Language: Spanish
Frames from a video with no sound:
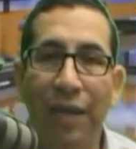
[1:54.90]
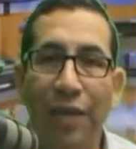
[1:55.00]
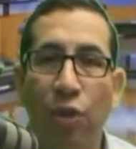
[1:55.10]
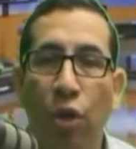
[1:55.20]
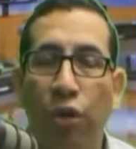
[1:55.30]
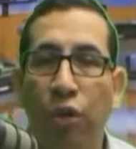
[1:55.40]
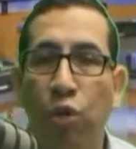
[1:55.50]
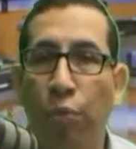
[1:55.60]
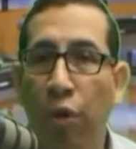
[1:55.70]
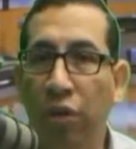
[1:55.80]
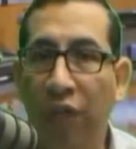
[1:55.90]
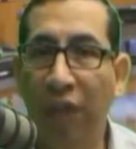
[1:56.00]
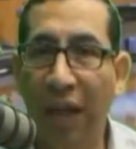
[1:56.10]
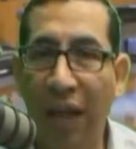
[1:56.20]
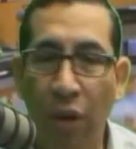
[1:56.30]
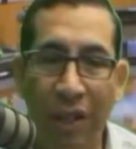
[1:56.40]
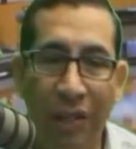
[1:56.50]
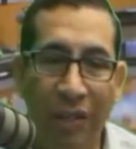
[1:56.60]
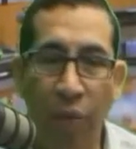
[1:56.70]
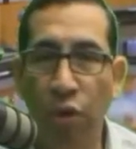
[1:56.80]
al inicio de su
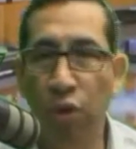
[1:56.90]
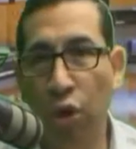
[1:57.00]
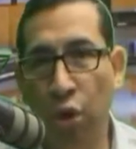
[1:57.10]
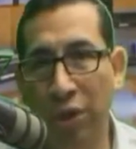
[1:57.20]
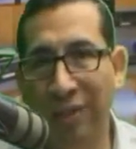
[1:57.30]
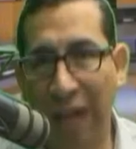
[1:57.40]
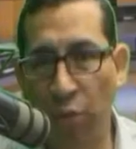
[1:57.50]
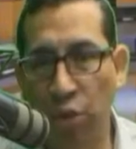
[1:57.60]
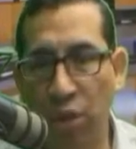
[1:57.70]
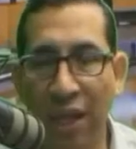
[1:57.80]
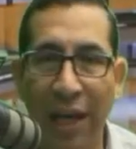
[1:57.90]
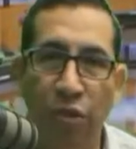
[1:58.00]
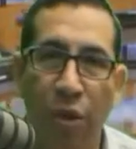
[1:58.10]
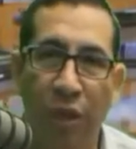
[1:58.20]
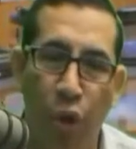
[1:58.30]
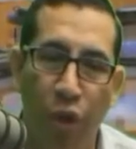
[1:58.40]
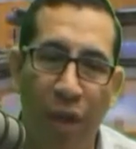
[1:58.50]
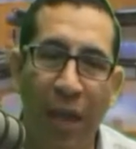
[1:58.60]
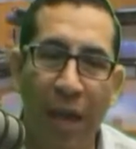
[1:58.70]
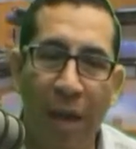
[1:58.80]
pontificado, estamos o no estamos. Y a eso
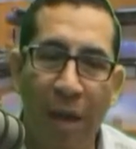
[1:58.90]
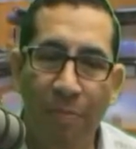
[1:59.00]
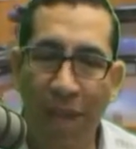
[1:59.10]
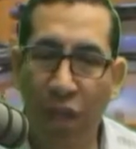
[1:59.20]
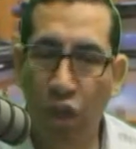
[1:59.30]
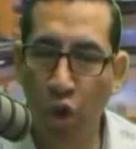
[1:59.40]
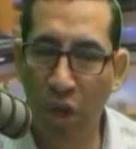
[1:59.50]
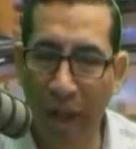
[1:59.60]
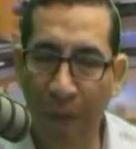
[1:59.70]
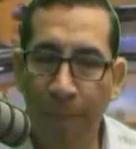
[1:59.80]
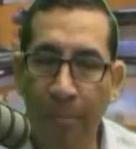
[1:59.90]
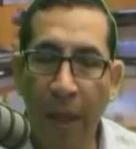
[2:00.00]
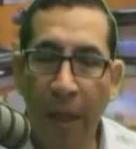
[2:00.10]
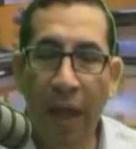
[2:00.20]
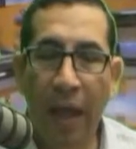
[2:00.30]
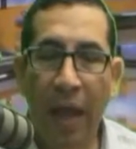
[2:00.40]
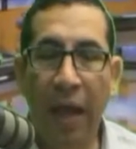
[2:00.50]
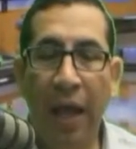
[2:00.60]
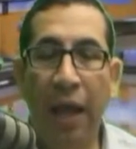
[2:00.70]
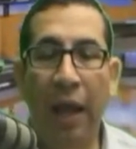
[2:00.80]
responde mi editorial.
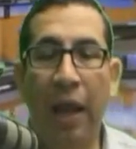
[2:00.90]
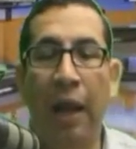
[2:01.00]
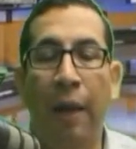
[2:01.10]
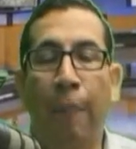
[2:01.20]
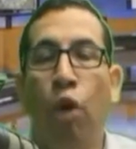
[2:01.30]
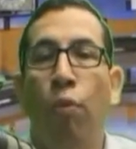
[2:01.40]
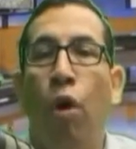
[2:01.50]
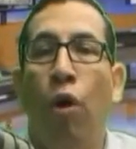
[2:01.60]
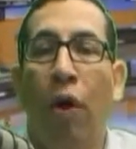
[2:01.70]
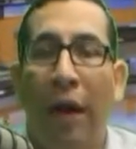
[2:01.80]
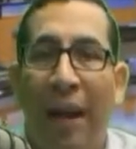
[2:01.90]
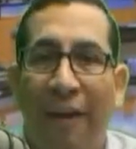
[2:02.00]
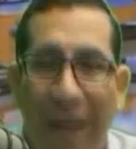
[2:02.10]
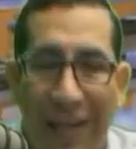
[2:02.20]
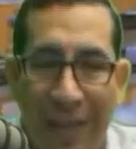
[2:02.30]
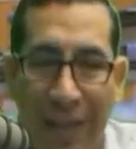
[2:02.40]
Eh, tomo ah, la